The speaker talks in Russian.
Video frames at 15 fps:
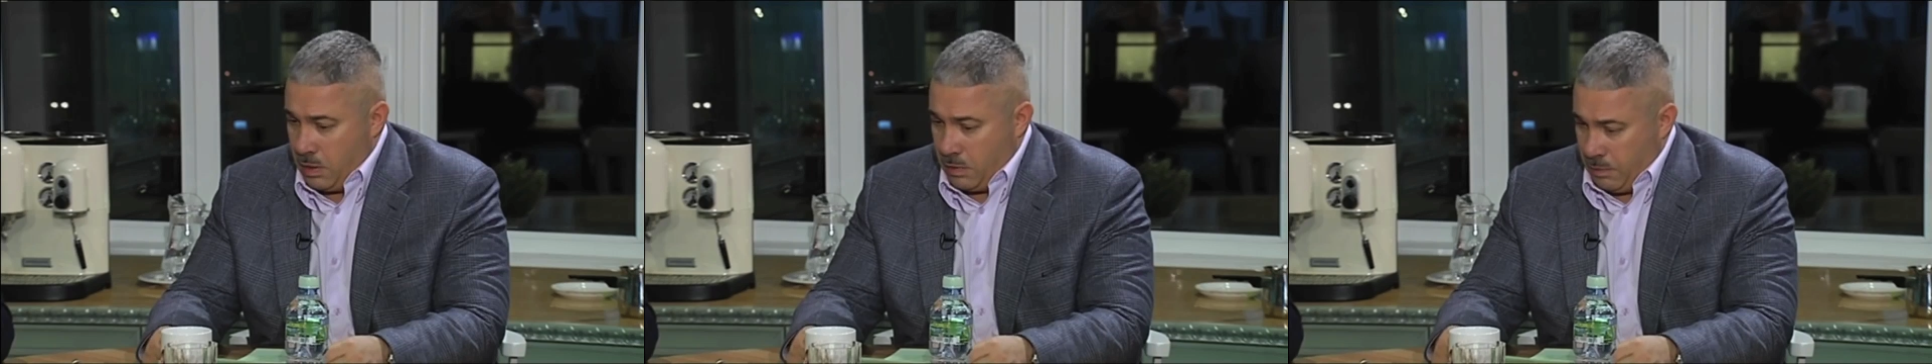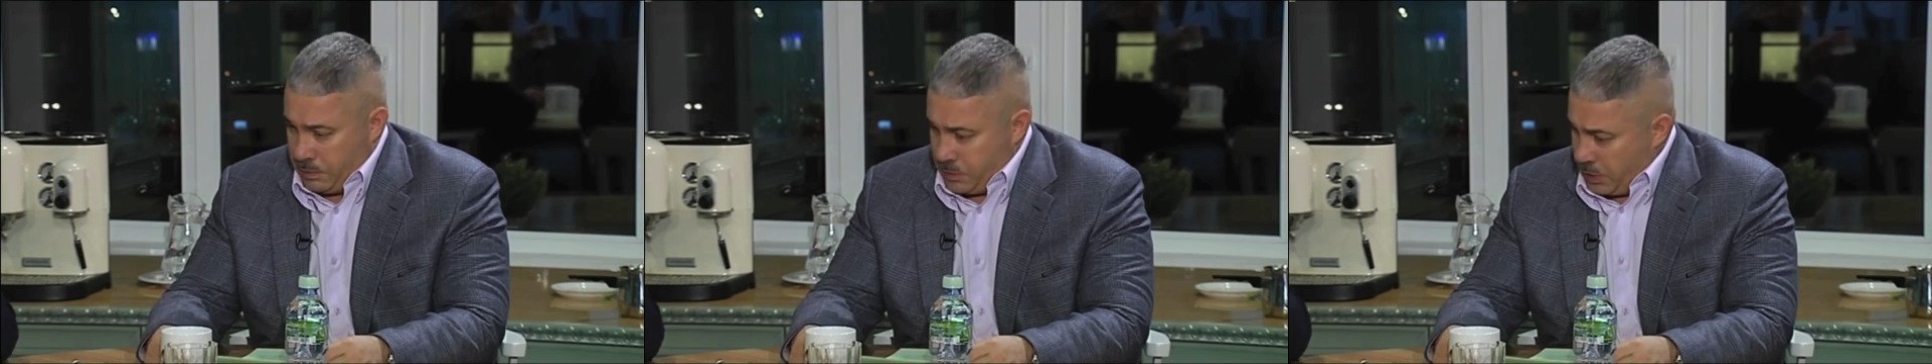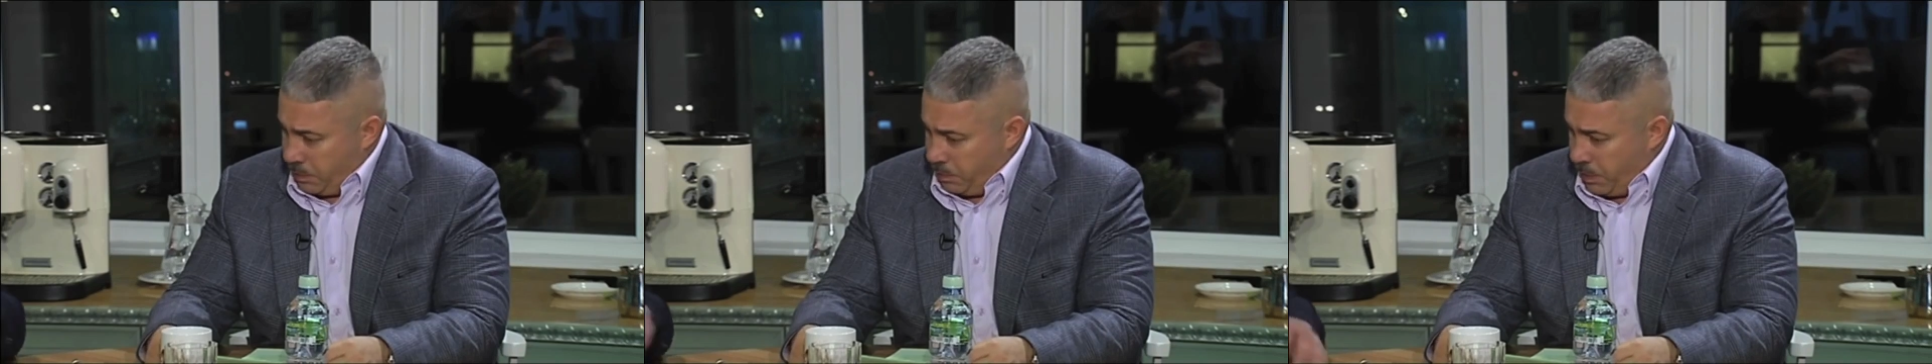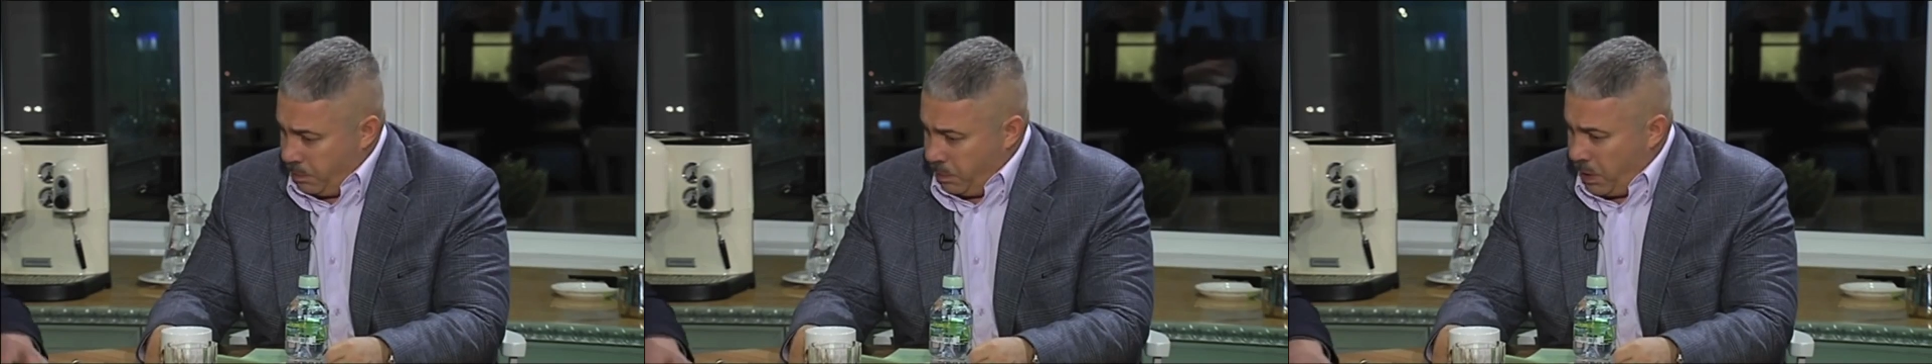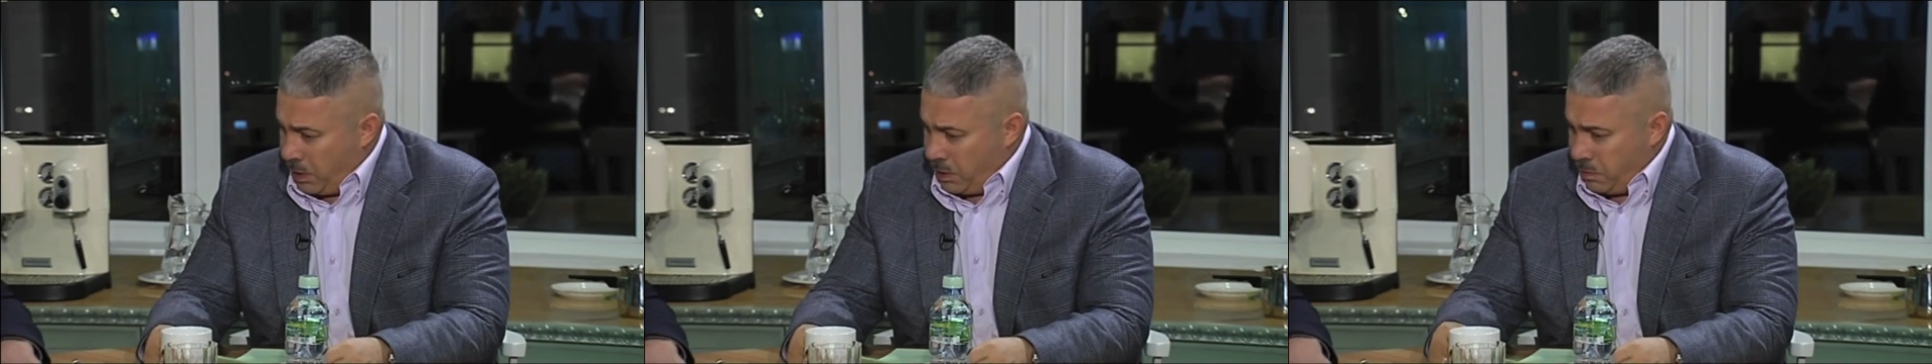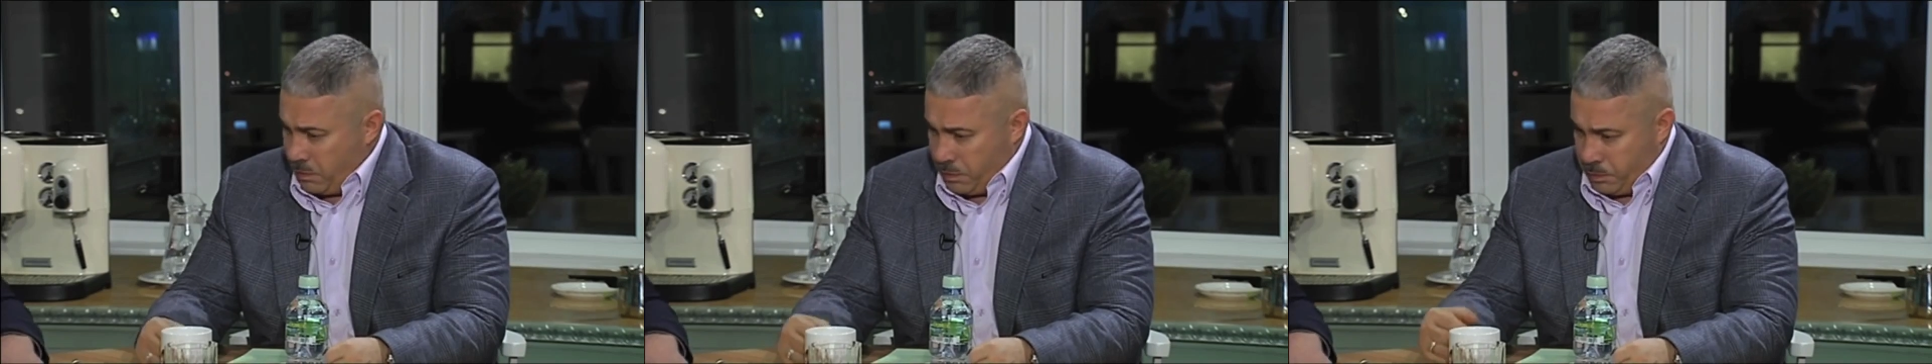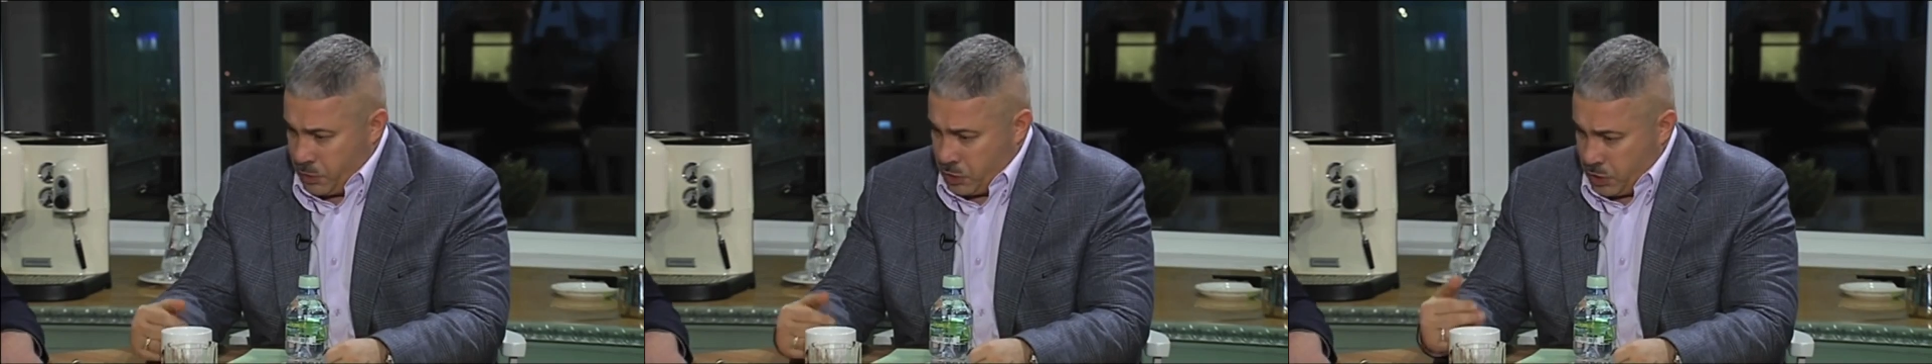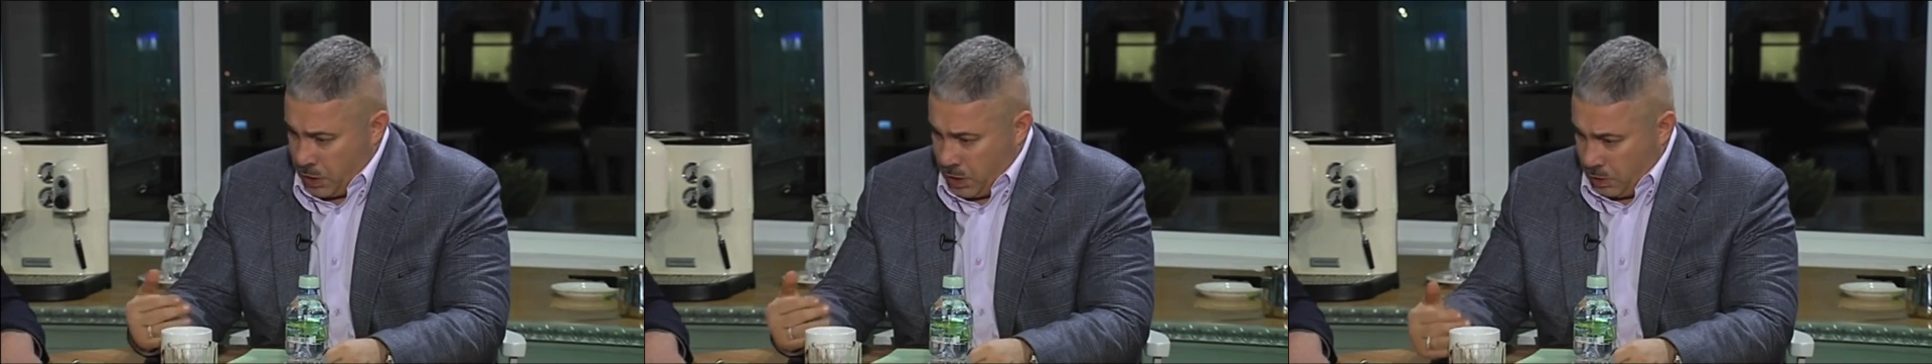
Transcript: вообще к прибалту, вы пишете,